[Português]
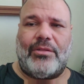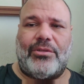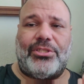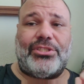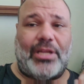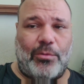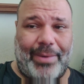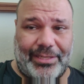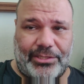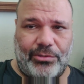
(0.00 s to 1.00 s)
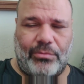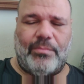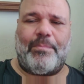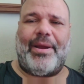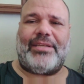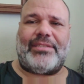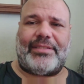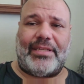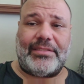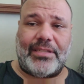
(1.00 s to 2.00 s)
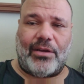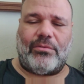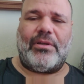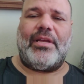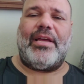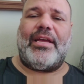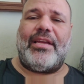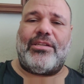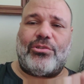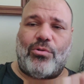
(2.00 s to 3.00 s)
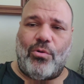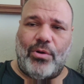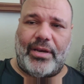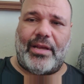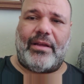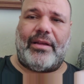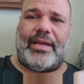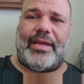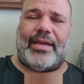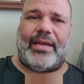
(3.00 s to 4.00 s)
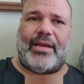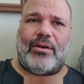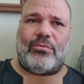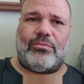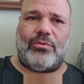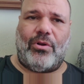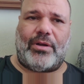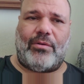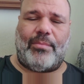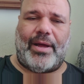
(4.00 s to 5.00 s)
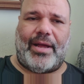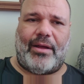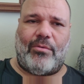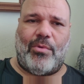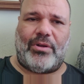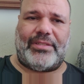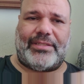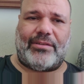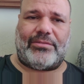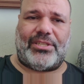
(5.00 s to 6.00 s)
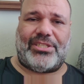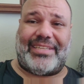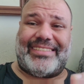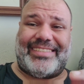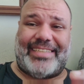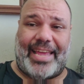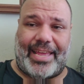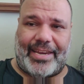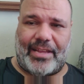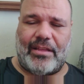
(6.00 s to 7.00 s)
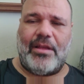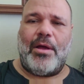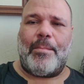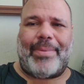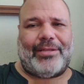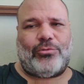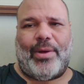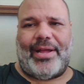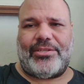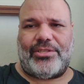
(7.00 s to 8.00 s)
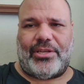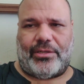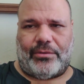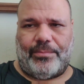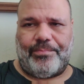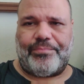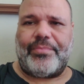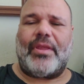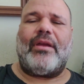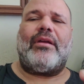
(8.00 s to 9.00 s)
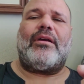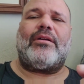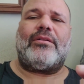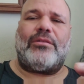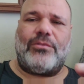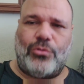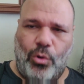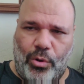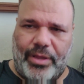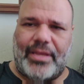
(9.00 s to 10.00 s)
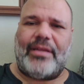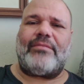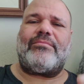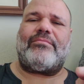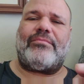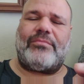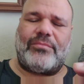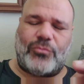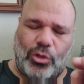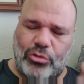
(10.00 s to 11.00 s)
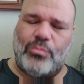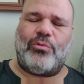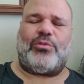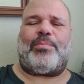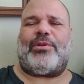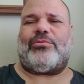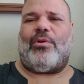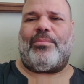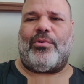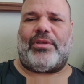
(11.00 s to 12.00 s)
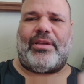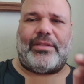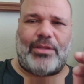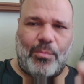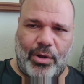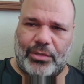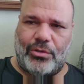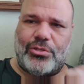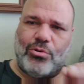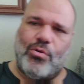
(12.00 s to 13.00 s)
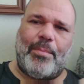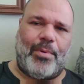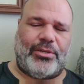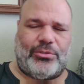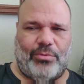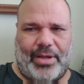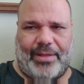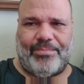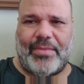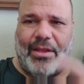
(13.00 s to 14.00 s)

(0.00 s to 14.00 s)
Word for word: Então a gente está no Brasil. Presta atenção. Escolha é, um, uma, uma organização que seja séria para doar dinheiro. Doe. Todo mundo pode doar um pouquinho. Até um morador de rua pode doar.